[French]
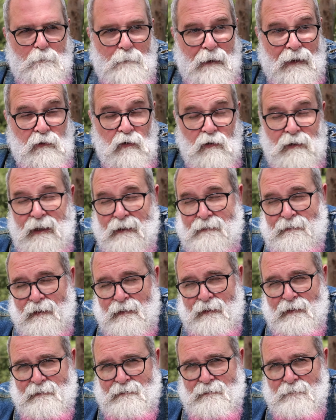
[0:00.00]
Maintenant, il y a
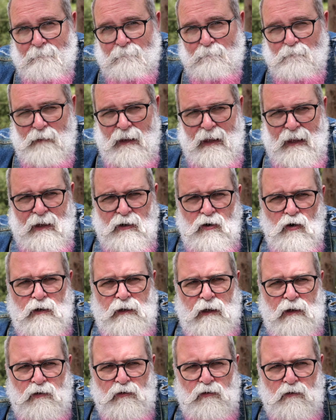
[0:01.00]
Internet. Et quand
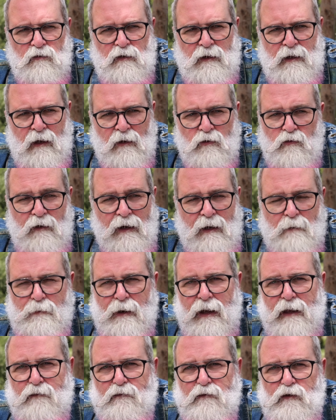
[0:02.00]
il y a un nouvel
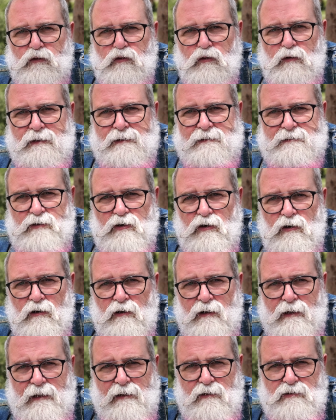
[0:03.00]
appareil photo qui
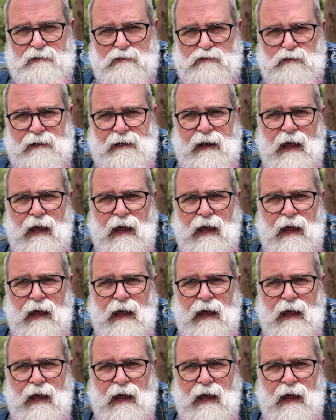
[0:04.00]
sort, qu'il soit